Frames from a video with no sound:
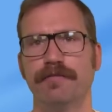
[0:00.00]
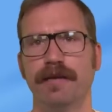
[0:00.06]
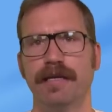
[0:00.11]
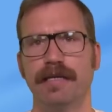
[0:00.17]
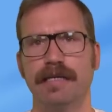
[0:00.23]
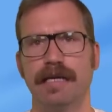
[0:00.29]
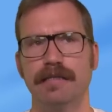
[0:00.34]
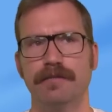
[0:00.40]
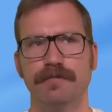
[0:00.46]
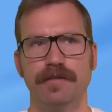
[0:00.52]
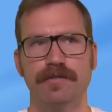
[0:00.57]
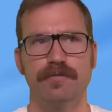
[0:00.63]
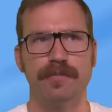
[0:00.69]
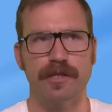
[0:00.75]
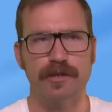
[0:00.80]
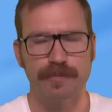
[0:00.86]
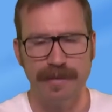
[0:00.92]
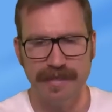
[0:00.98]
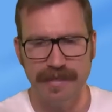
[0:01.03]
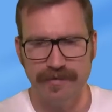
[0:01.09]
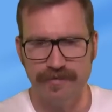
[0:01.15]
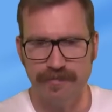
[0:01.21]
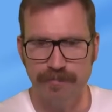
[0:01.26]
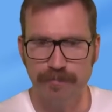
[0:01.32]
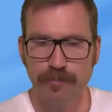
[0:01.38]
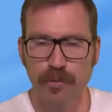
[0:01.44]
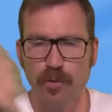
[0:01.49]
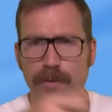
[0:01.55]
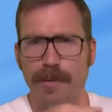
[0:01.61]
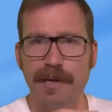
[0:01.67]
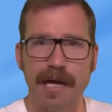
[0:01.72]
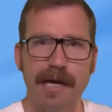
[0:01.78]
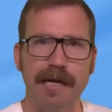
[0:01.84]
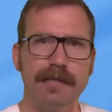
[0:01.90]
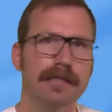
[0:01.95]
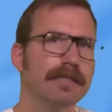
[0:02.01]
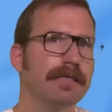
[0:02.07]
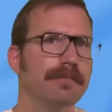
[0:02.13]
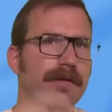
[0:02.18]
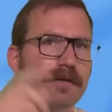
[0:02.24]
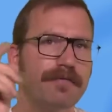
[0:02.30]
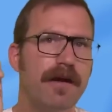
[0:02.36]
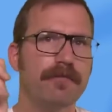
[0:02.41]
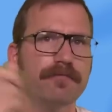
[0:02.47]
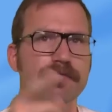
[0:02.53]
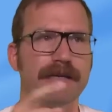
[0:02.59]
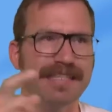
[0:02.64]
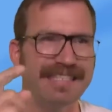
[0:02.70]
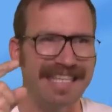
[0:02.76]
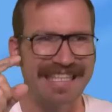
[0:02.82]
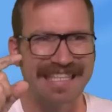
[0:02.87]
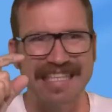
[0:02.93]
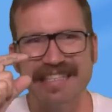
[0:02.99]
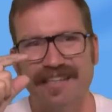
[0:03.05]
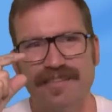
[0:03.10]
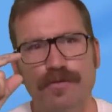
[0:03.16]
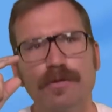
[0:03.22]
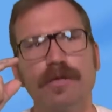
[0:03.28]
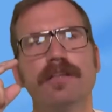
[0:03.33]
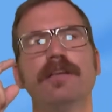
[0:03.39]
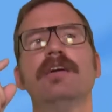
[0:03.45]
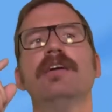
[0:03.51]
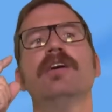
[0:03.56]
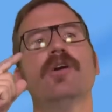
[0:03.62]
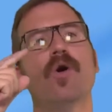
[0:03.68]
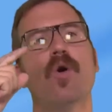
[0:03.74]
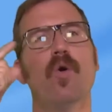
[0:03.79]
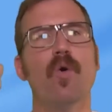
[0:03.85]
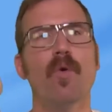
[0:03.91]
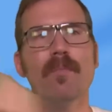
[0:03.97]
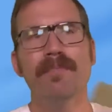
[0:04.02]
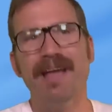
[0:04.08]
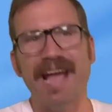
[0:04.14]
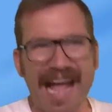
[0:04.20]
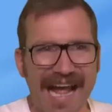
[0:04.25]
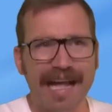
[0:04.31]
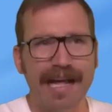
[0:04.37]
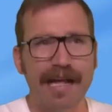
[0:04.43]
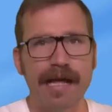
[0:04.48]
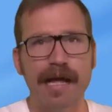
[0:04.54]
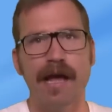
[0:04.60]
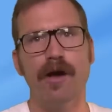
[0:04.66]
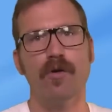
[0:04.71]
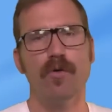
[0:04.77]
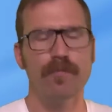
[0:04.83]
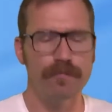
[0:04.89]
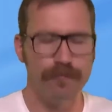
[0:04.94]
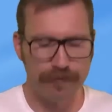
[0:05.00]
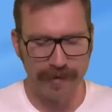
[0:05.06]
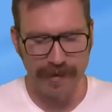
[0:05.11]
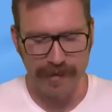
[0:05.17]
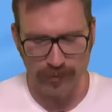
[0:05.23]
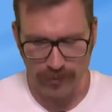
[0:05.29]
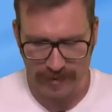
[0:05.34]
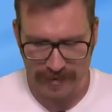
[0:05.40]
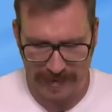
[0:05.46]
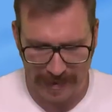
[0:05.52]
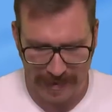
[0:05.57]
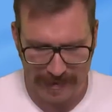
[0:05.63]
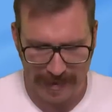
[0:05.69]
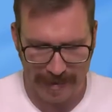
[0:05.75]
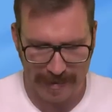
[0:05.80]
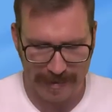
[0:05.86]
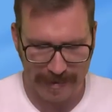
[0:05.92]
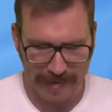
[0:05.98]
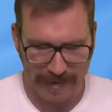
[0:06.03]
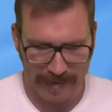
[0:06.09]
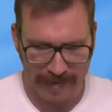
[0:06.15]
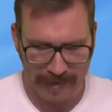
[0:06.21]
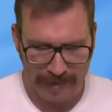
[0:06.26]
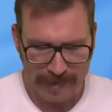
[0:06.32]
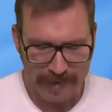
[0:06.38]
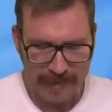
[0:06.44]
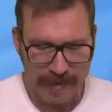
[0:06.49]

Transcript: Fähigkeiten, wie zum Beispiel hier diesen Boomerang, ne, den man werfen kann. Der kann dann sogar um Ecken herumfliegen und Gegner erledigen.